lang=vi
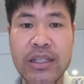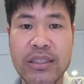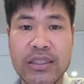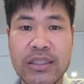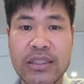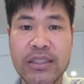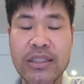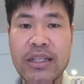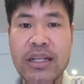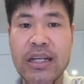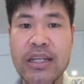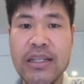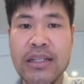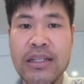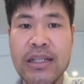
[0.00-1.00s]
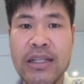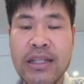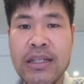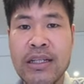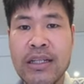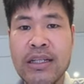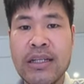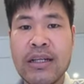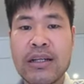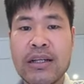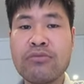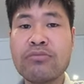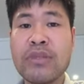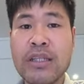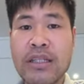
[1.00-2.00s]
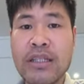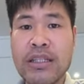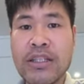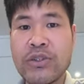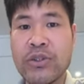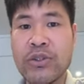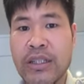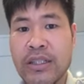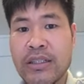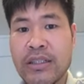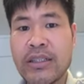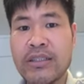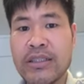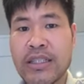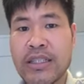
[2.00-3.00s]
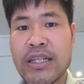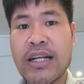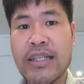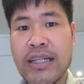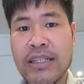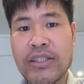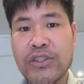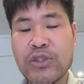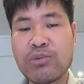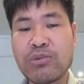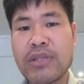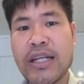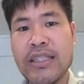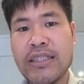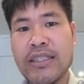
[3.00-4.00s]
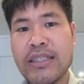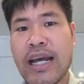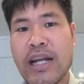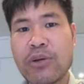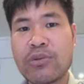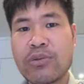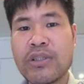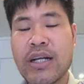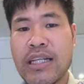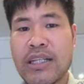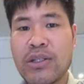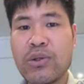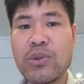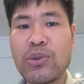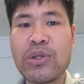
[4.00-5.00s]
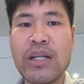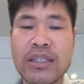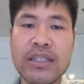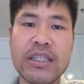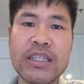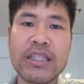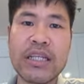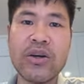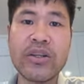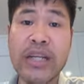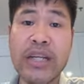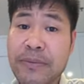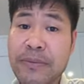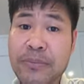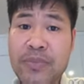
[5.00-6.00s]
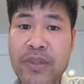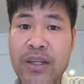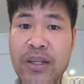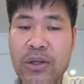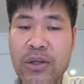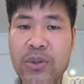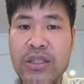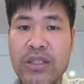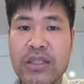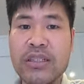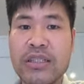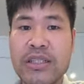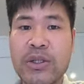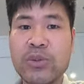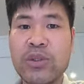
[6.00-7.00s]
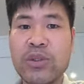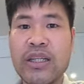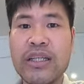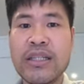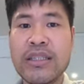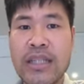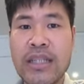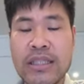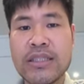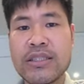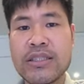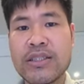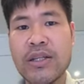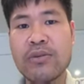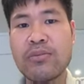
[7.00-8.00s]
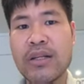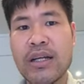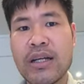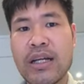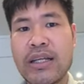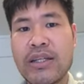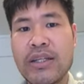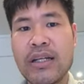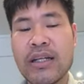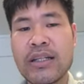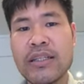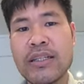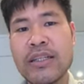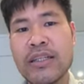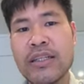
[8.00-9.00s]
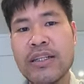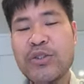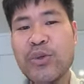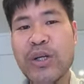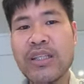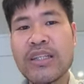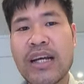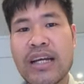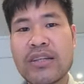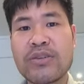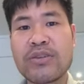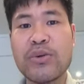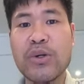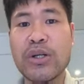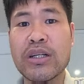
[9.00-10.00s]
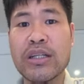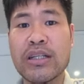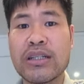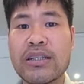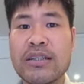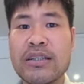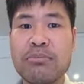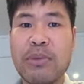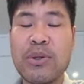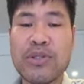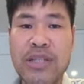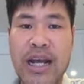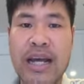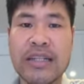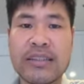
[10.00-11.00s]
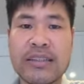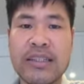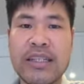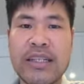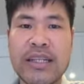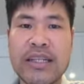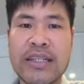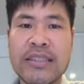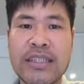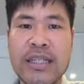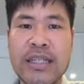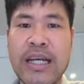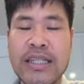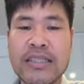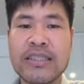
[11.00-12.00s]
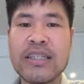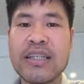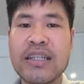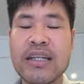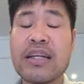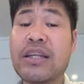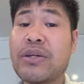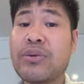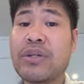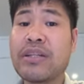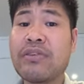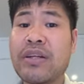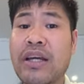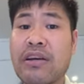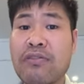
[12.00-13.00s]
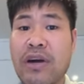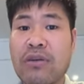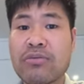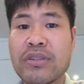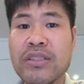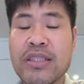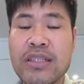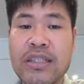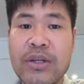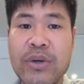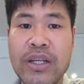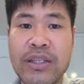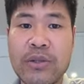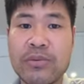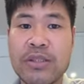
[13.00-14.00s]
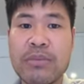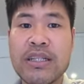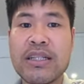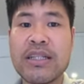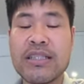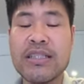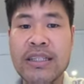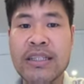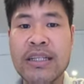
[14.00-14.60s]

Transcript: những cái à, công ty rồi đến những cái cá nhân Chúng ta những nhà đầu tư cá nhân luôn là những người thiệt thòi nhất Luôn là những người yếu thế nhất trong cái uh, chuỗi thức ăn của bất động sản nên là các anh chị hết sức là lưu ý và đề phòng trước khi quyết định đầu tư bất cứ gì